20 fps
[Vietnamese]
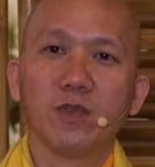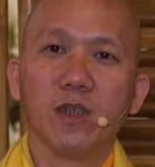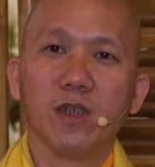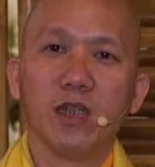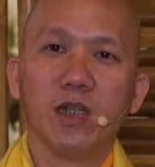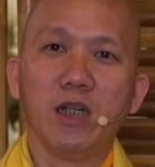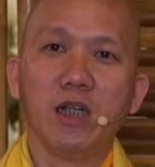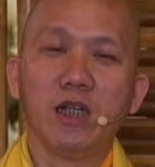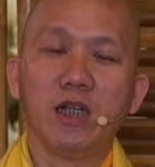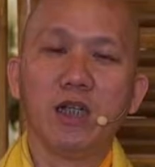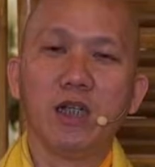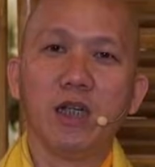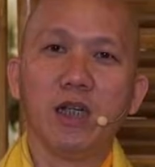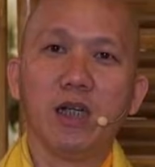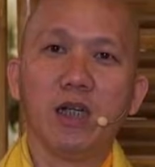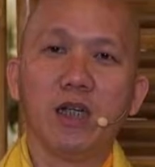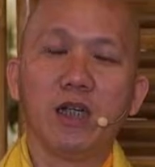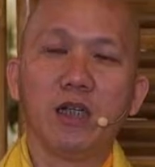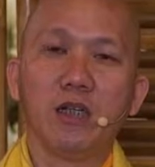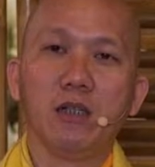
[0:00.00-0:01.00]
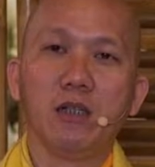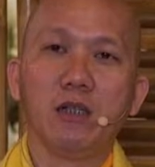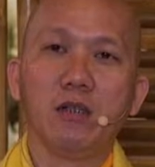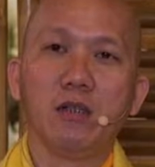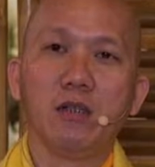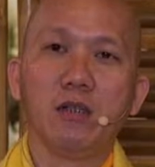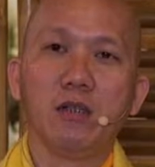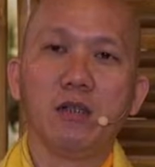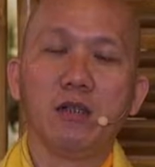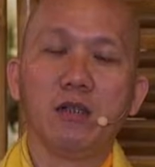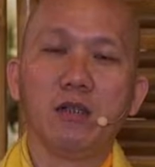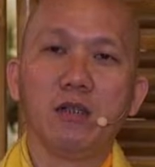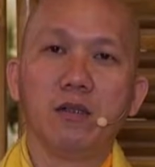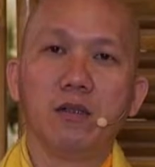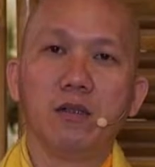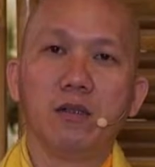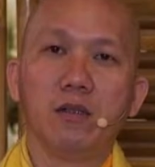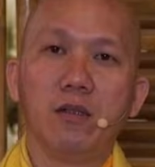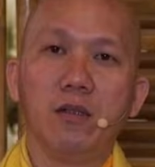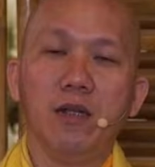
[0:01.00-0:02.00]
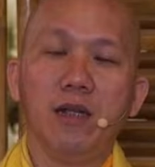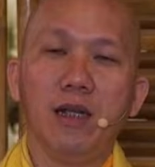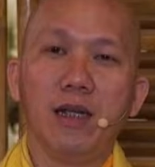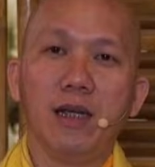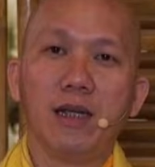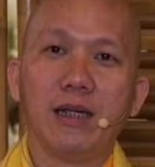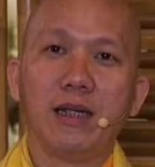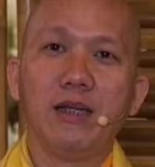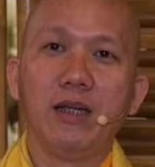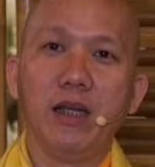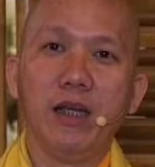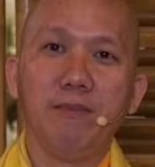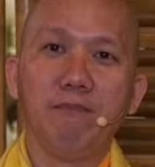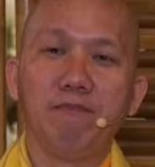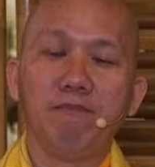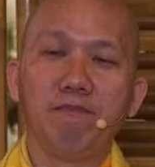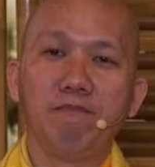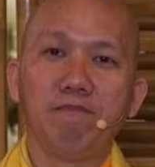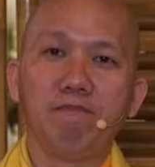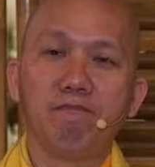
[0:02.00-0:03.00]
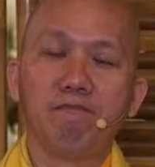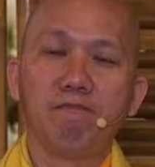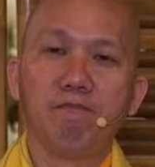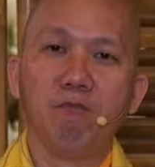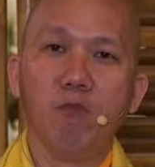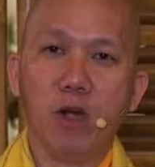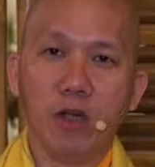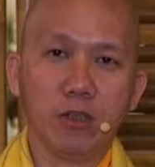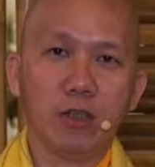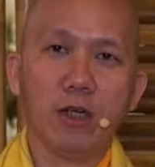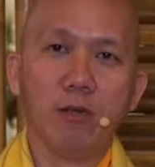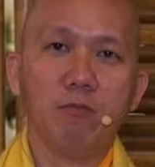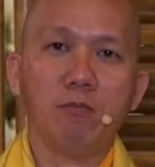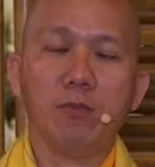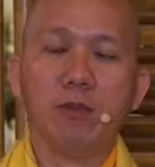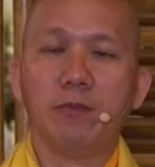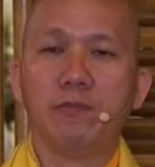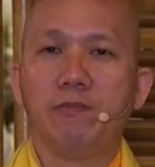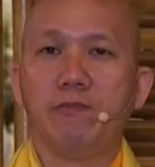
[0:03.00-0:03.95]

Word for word: cho nên nó là là cái nghiệp quan trọng